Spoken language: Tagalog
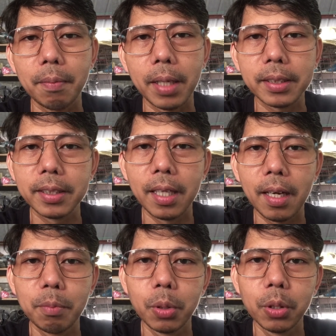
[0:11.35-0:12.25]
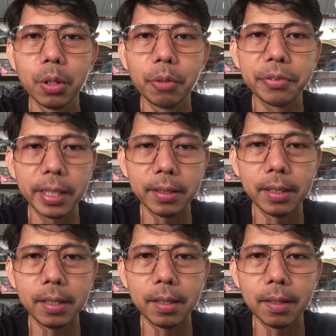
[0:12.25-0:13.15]
ah, Mazda Bongo
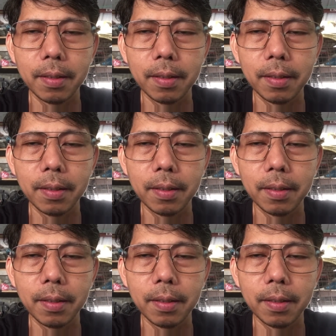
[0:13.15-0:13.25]
Friendly